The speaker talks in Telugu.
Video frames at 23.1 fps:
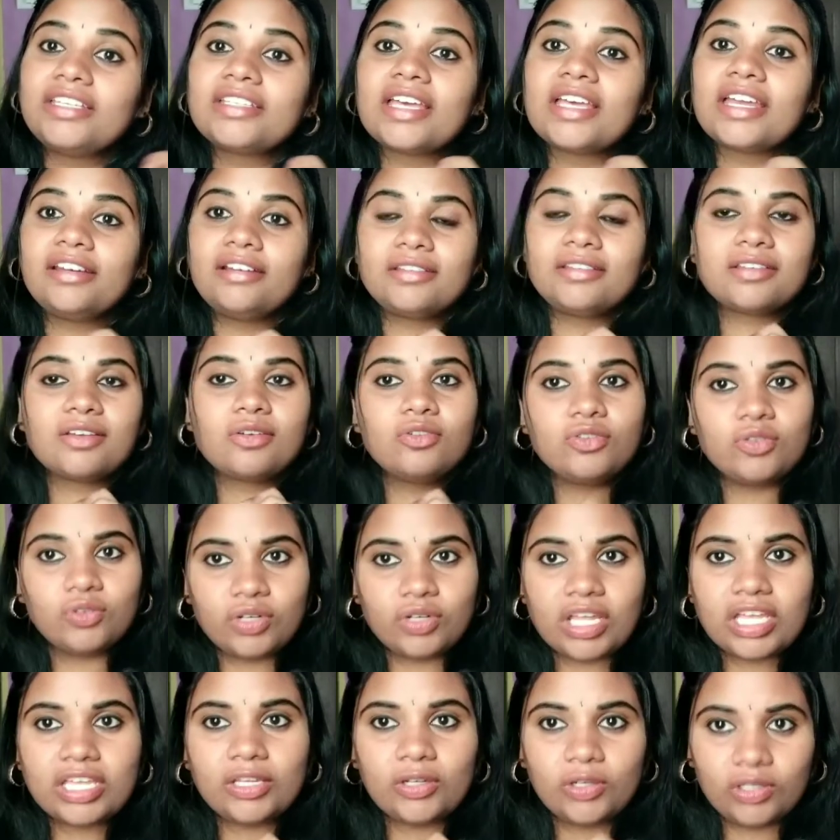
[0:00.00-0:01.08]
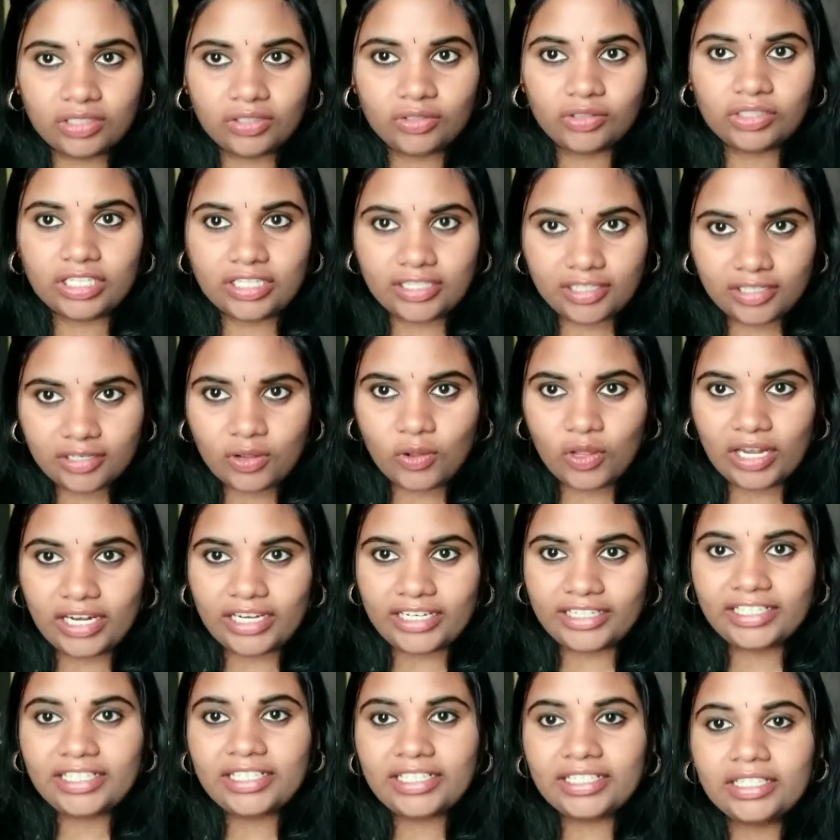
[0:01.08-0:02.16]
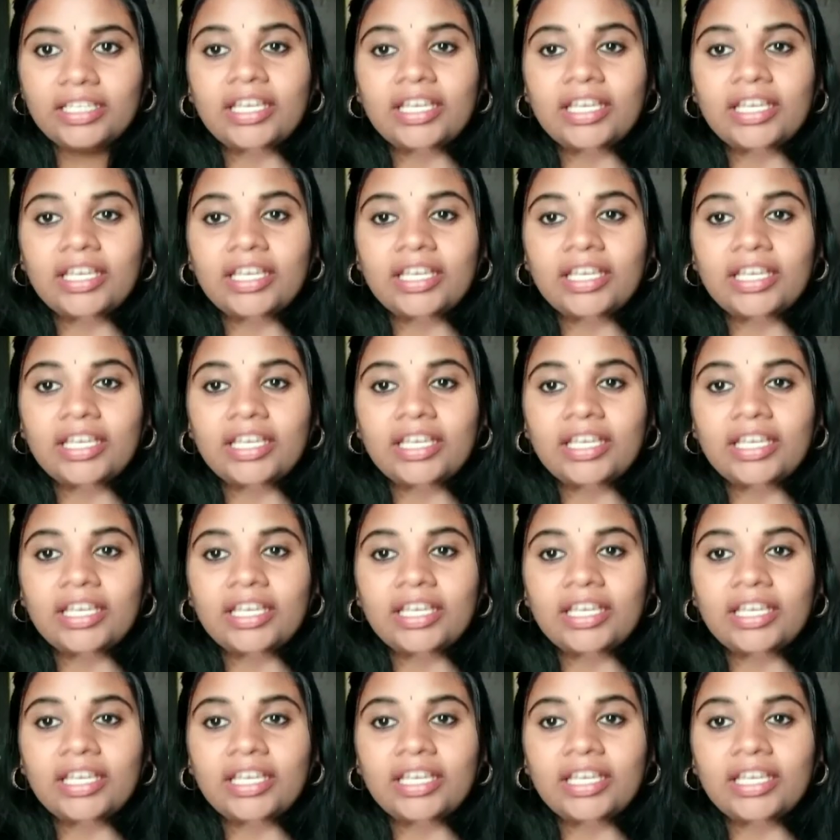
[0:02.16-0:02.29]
ఈ సర్వీస్ కొంచెం ఉన్నాయో లేదో తెలుసుకోవాలని